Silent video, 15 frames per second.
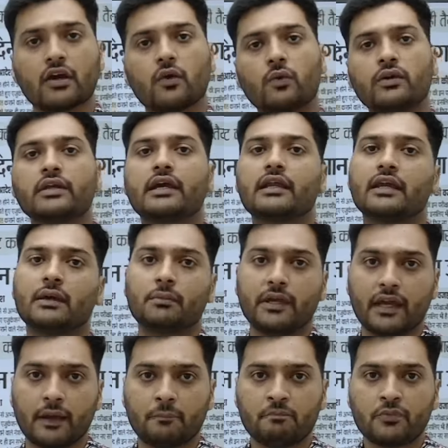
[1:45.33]
उनके लिए भी है
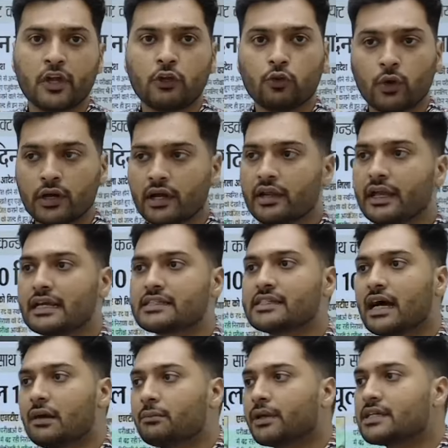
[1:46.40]
तो अगर
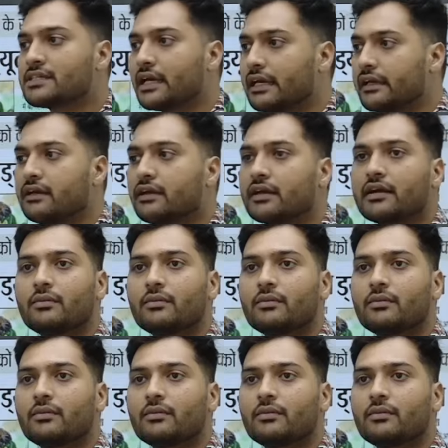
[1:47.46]
एग्जाम की साइकिल अगर